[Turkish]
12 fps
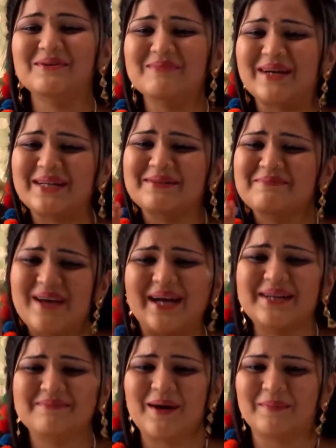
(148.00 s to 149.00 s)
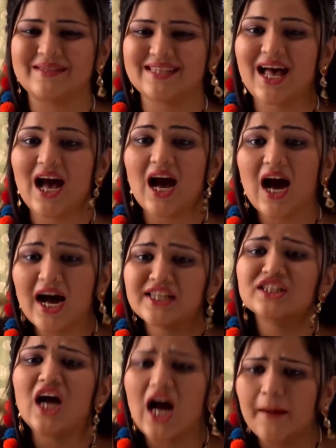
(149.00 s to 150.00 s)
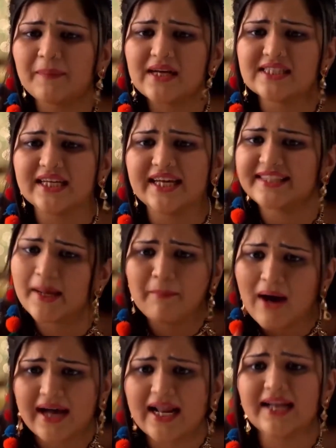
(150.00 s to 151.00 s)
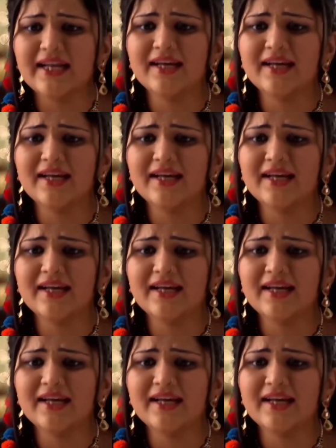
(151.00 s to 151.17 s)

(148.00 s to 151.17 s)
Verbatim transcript: Abla gerçekten çok alemsin. Bu benim eğlencem değil ki